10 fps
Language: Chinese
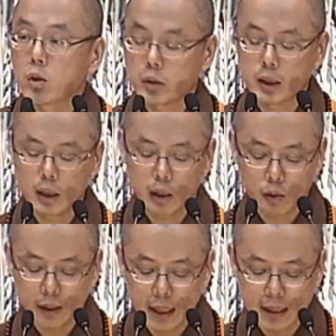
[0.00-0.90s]
就是
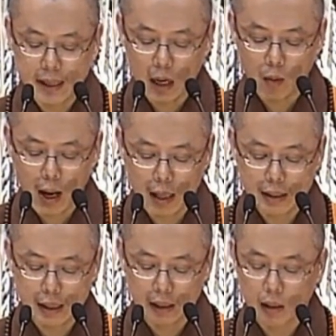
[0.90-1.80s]
昨天讲
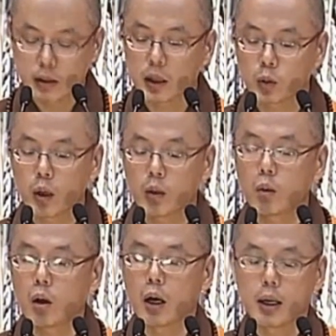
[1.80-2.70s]
完讲到这个段
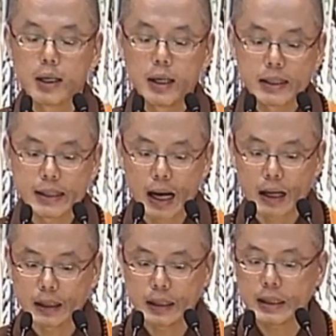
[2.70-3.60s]
落，
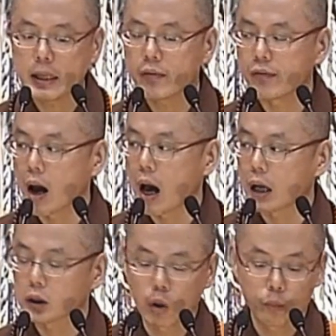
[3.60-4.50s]
讲一切
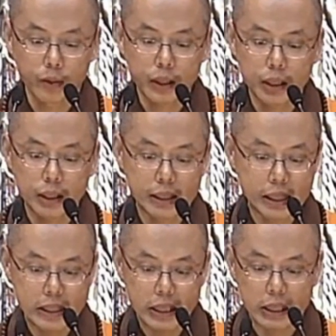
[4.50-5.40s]
法都不是
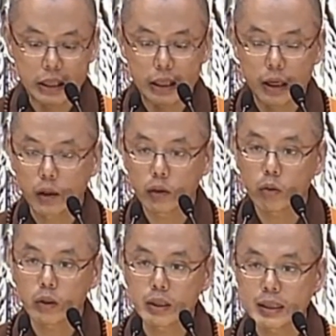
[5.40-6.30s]
真实的，
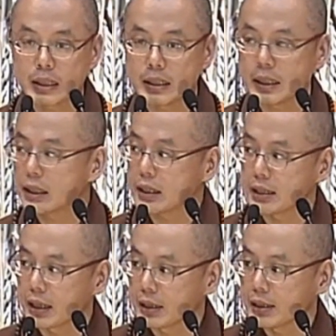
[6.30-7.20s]
都是自心的
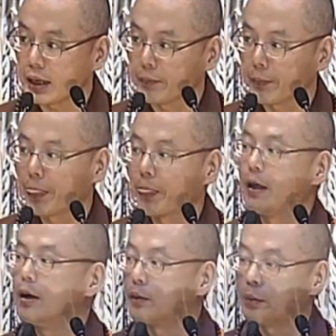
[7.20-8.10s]
显现，
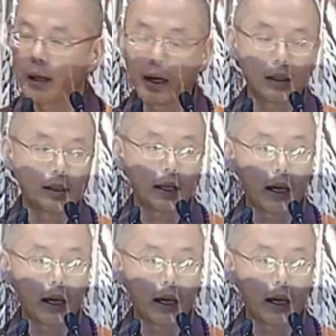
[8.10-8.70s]
对不对？请